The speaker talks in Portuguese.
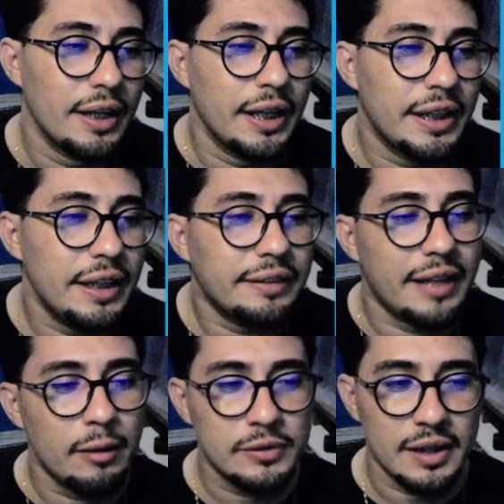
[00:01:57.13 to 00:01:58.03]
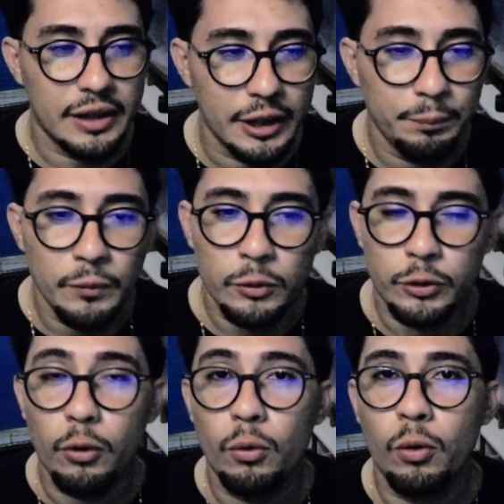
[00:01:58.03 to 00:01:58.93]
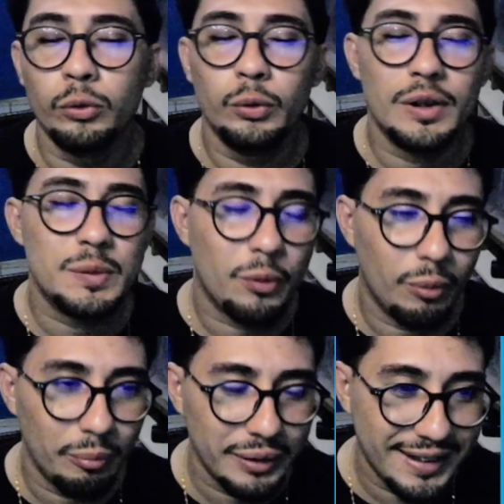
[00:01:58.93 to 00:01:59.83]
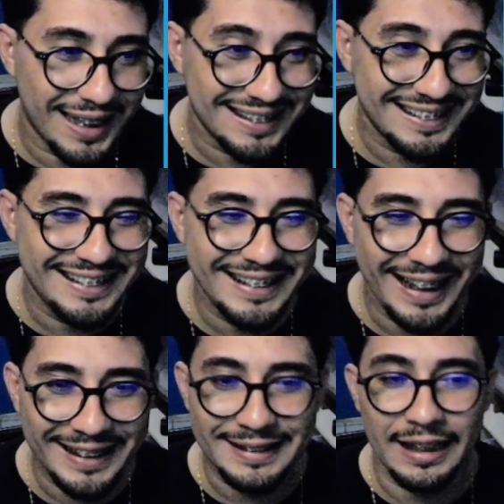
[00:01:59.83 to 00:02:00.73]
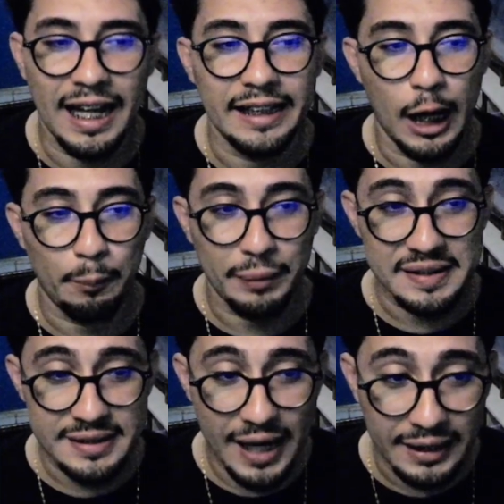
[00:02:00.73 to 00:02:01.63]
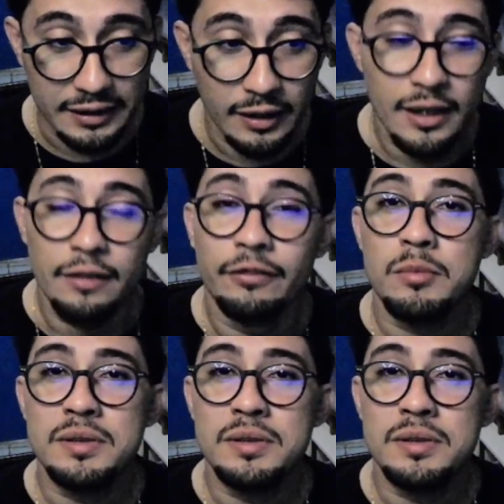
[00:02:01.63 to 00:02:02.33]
e temos aqui jogo com duas probabilidades de entrada, rapaziada. Vamos